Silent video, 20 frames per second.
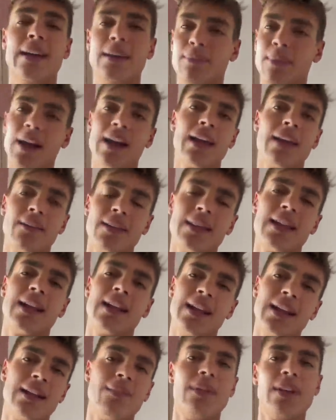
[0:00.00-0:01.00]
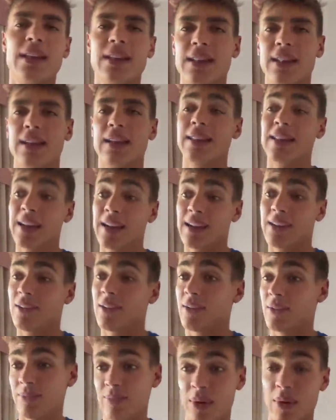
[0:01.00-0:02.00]
ma anche vedere la maglietta dell'Italia
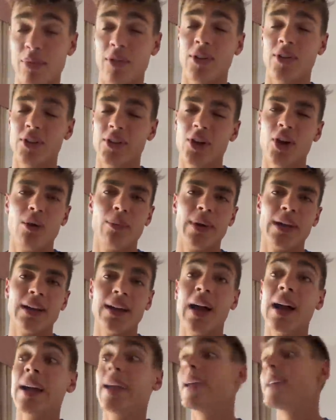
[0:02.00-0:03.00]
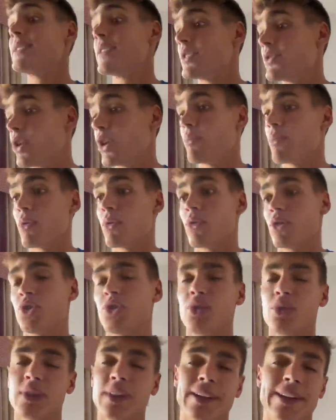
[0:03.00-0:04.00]
col proprio cognome, anche se solo per uno
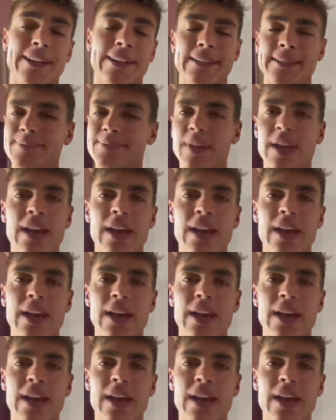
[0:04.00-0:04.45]
shooting,